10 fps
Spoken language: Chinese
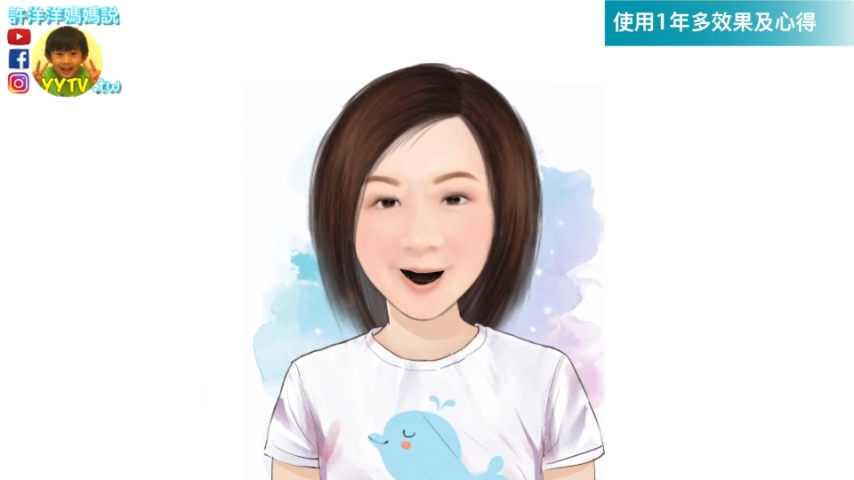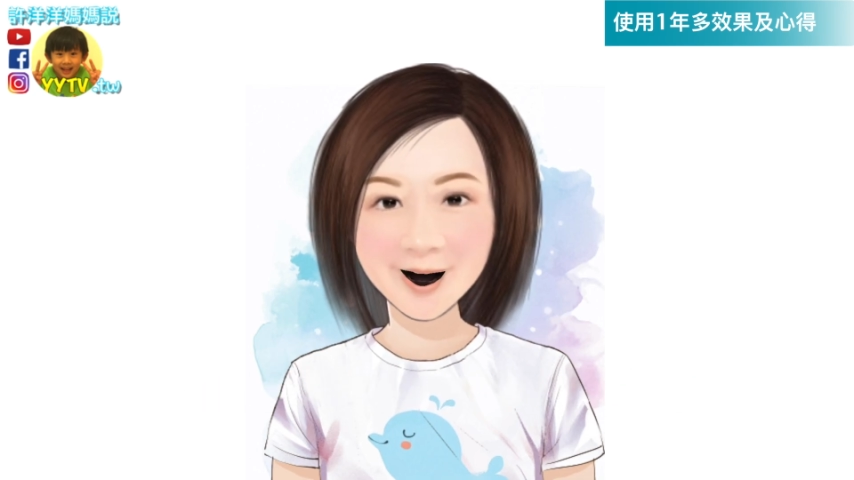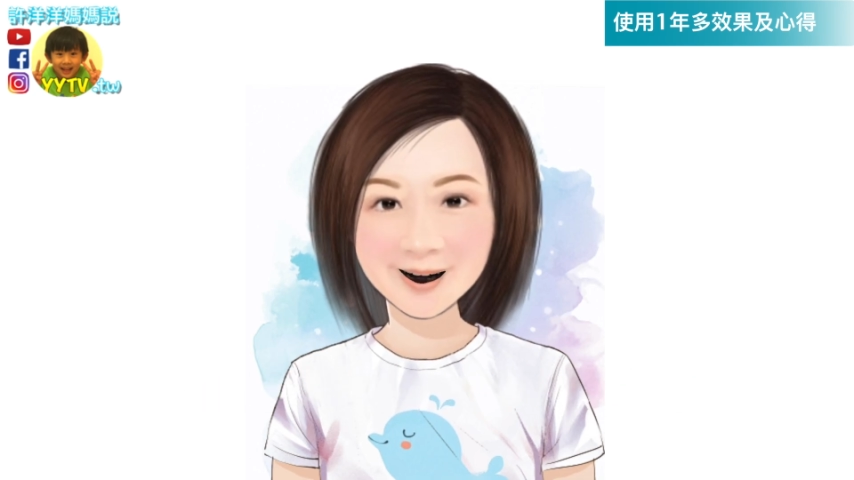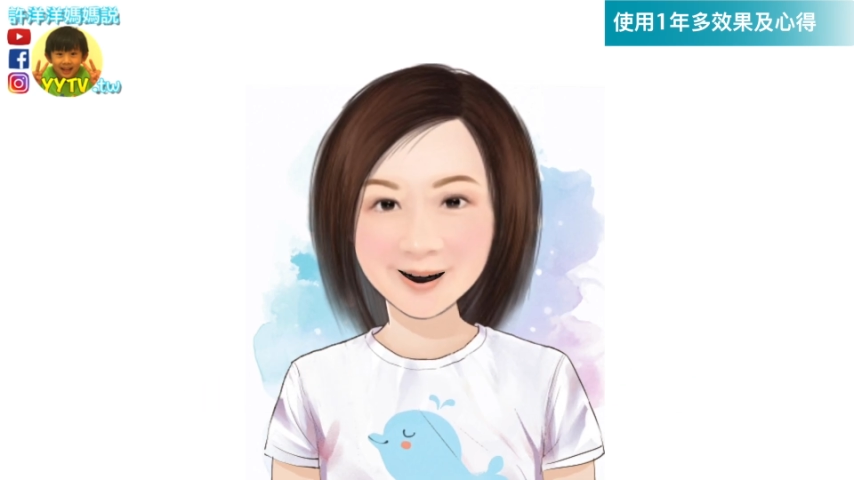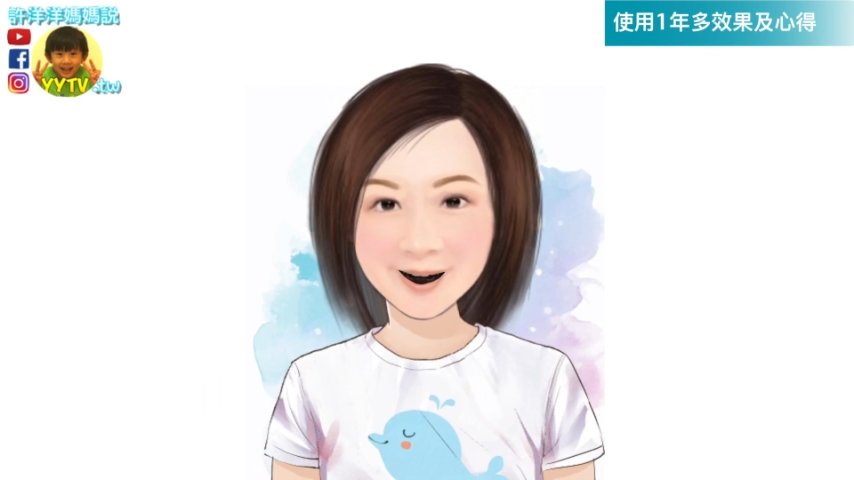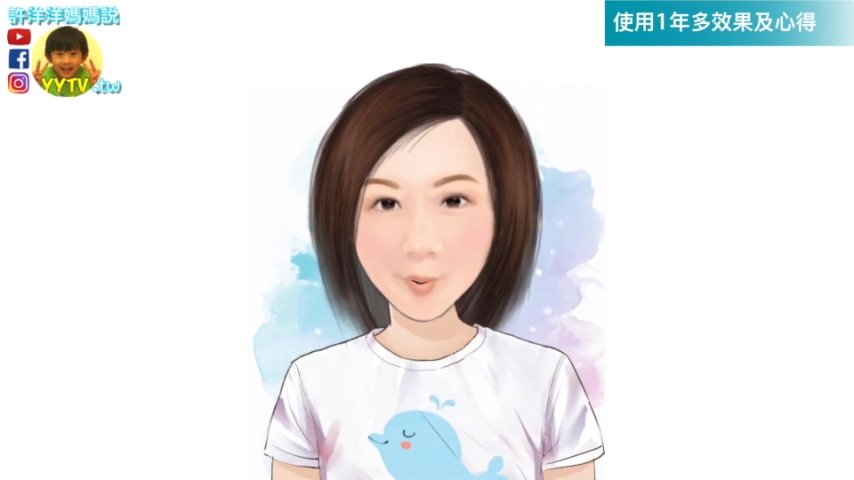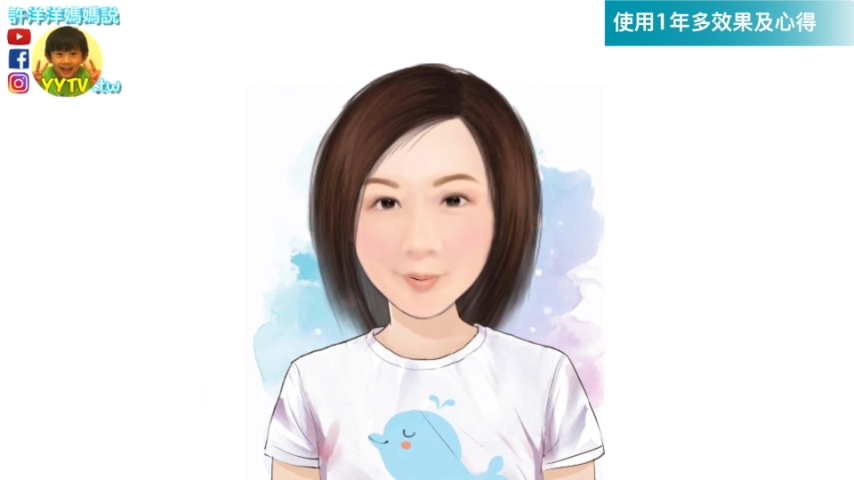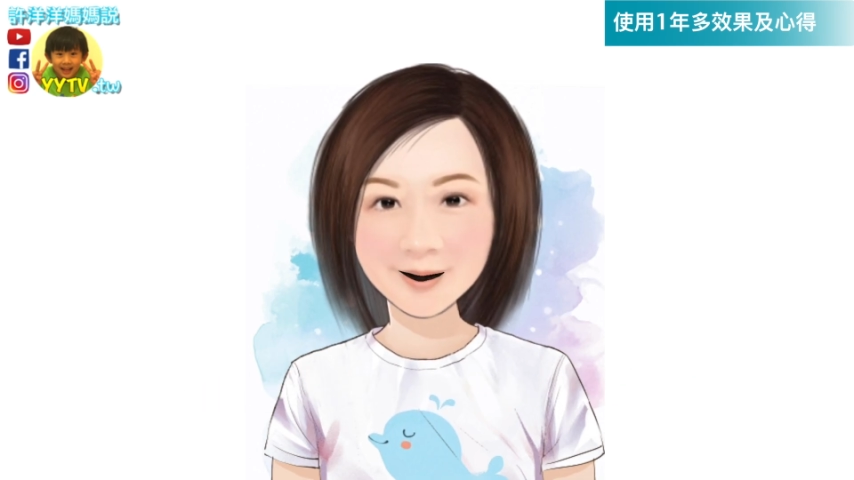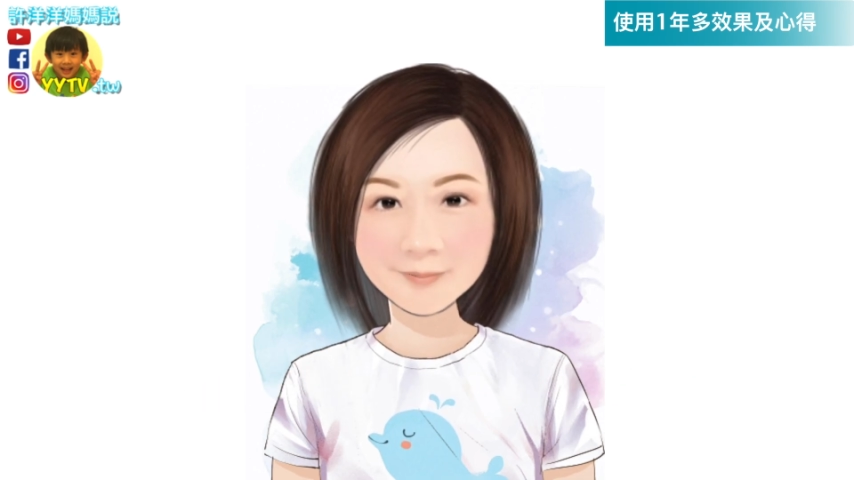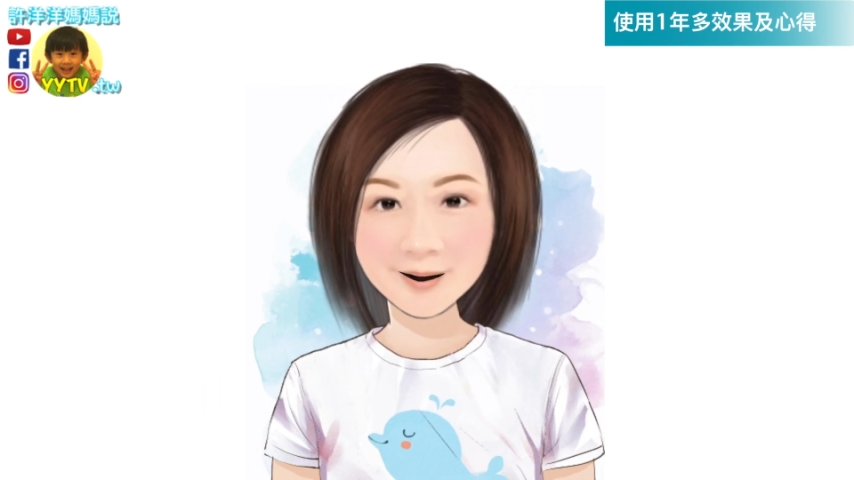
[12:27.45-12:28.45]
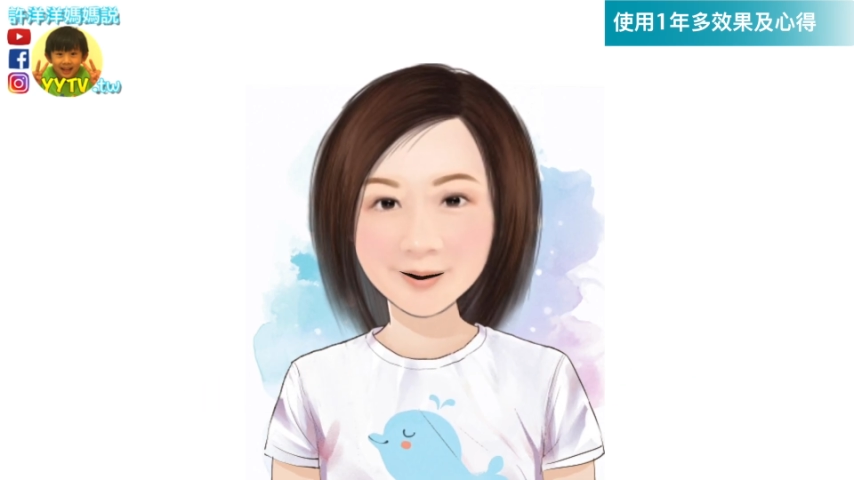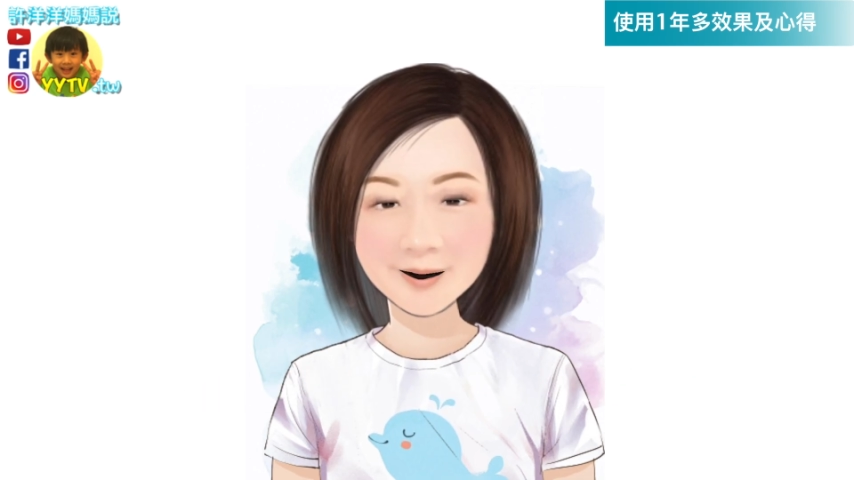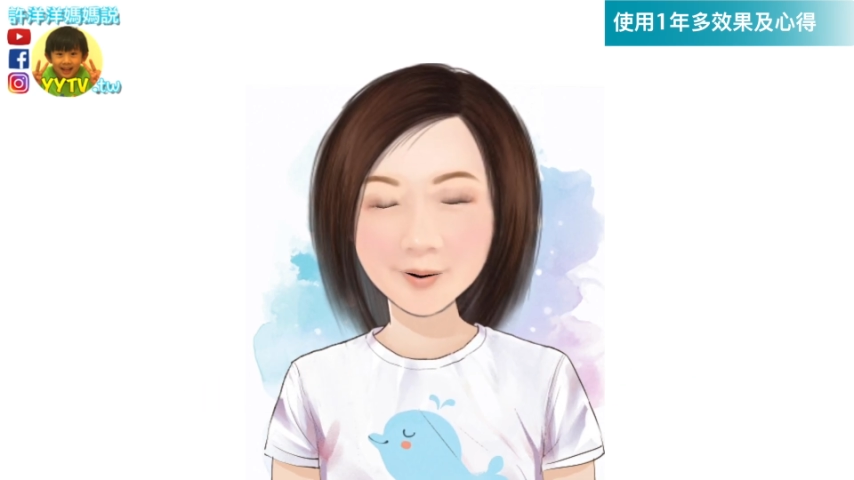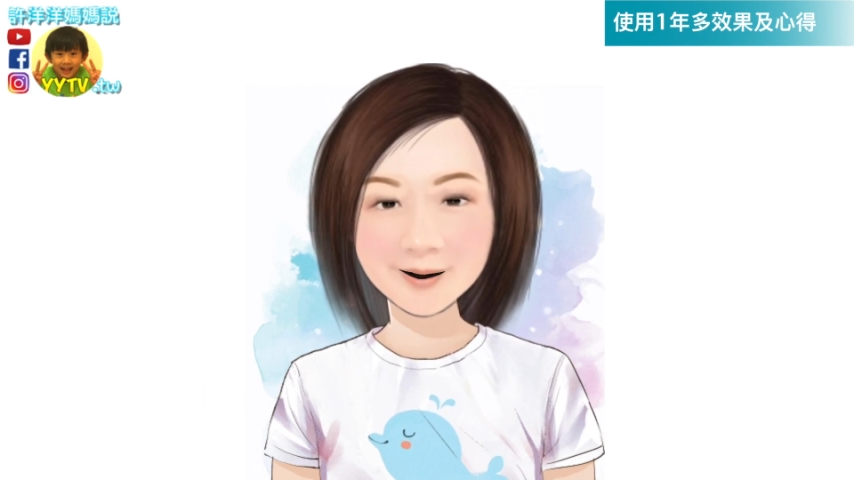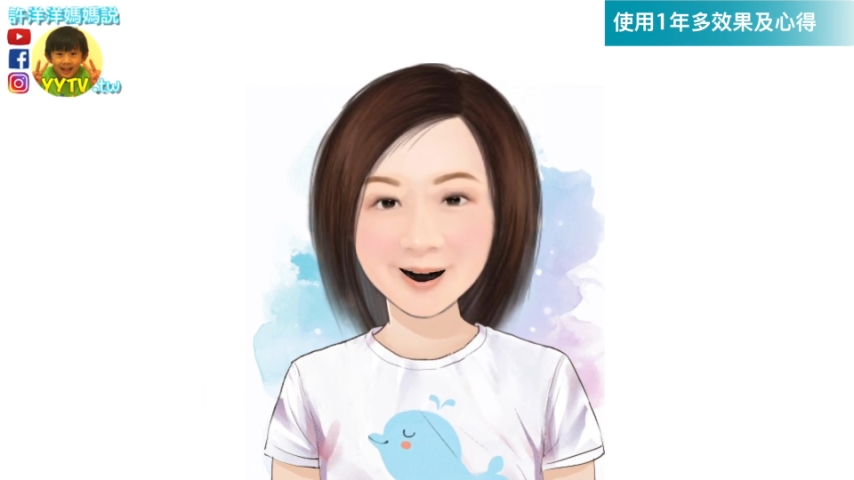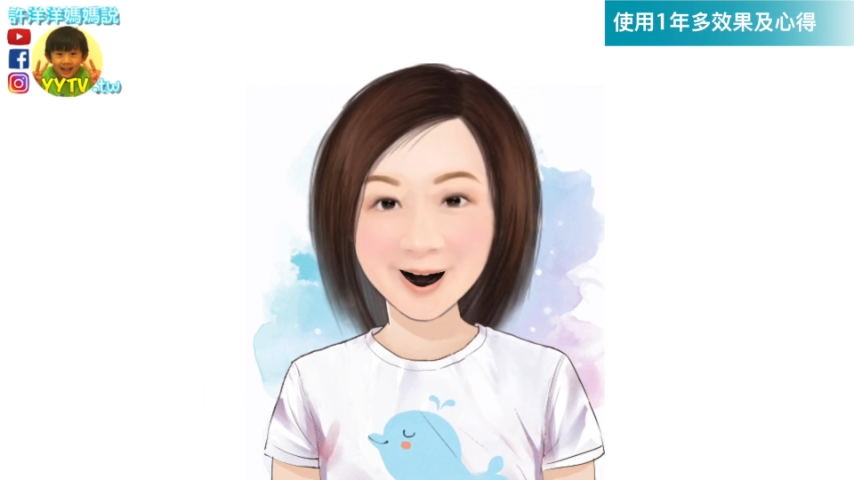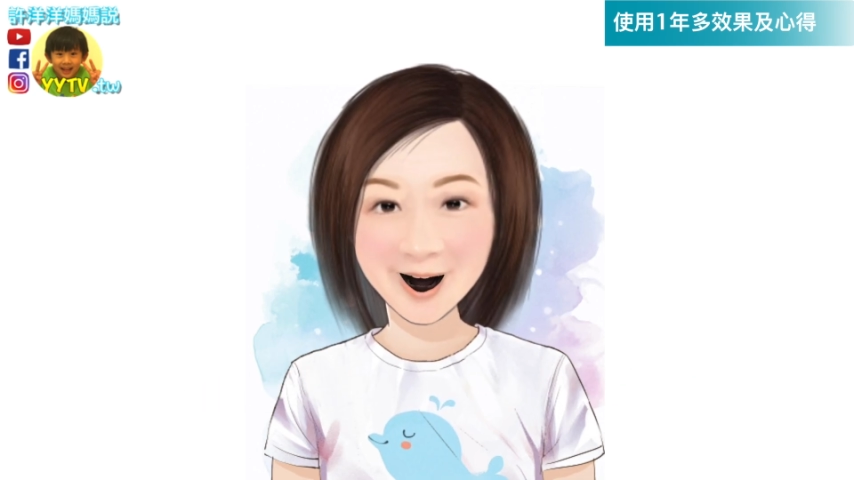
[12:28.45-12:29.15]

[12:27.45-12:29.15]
还是要注意保持用眼